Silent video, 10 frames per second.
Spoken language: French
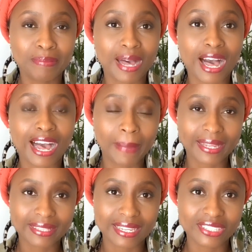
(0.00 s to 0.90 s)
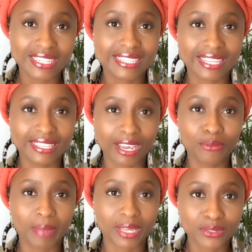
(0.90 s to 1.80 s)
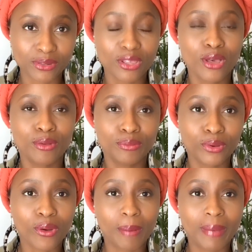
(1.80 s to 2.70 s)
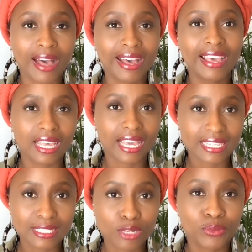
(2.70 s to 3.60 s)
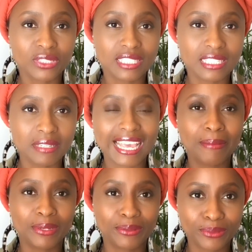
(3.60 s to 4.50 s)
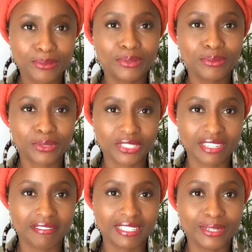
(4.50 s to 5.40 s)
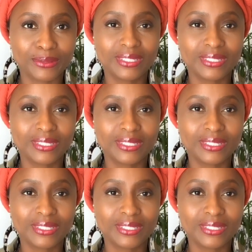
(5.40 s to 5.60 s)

pas à partager. Ça aidera une personne, pourquoi pas. Restez positif. À bientôt pour une prochaine vidéo.